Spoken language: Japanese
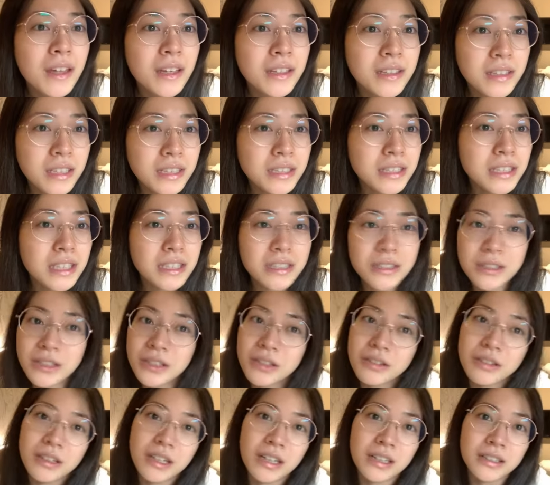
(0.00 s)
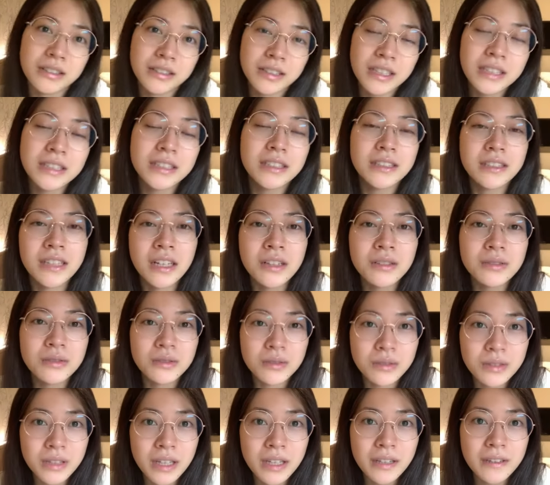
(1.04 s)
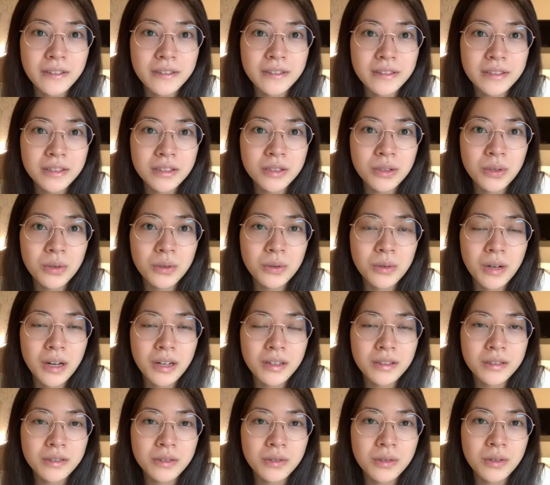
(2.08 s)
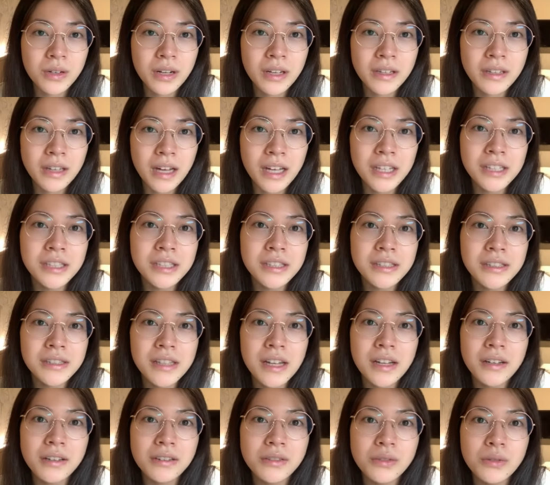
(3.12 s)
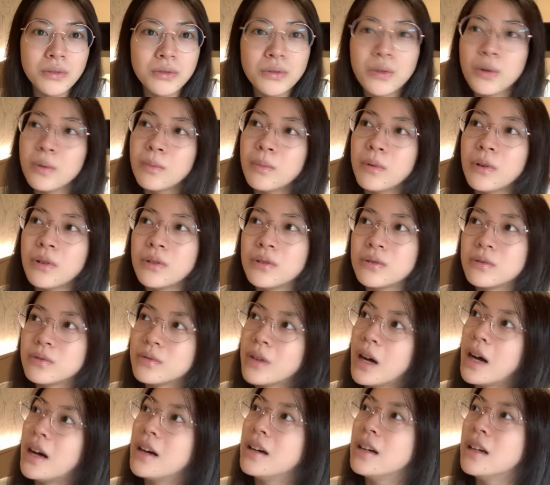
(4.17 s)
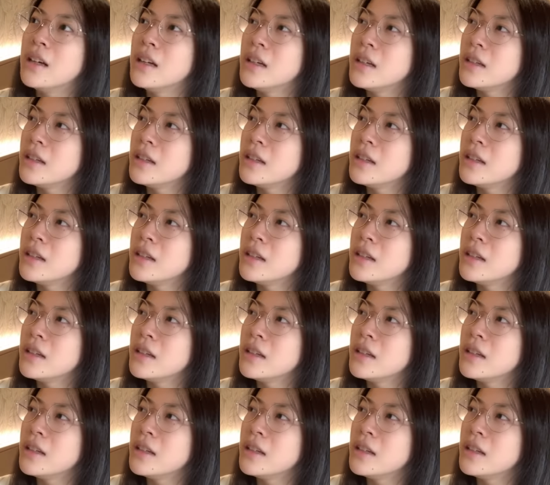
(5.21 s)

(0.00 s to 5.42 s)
なっちゃっていうかななるので今日はここら辺明日のドボンは